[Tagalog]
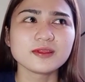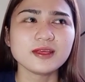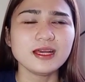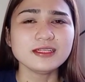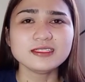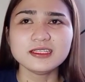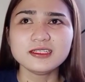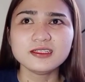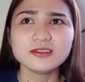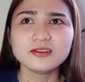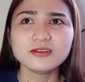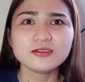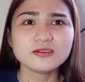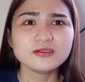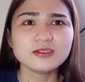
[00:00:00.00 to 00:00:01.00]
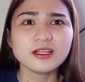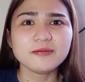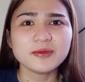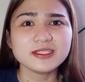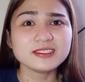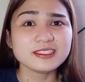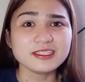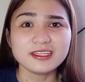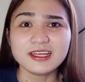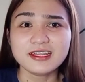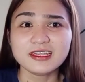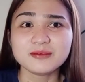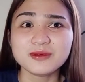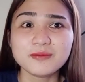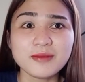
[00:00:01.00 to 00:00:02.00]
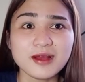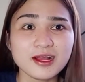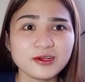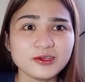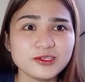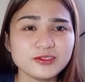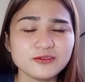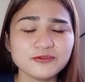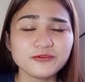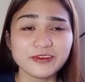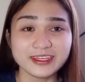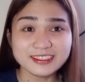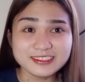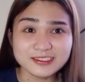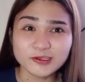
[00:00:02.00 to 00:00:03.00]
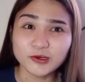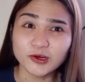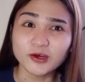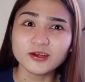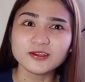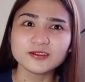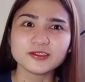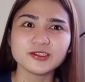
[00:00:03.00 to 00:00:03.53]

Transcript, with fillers: as in, dun ko napansin na nagbabago yung face ko.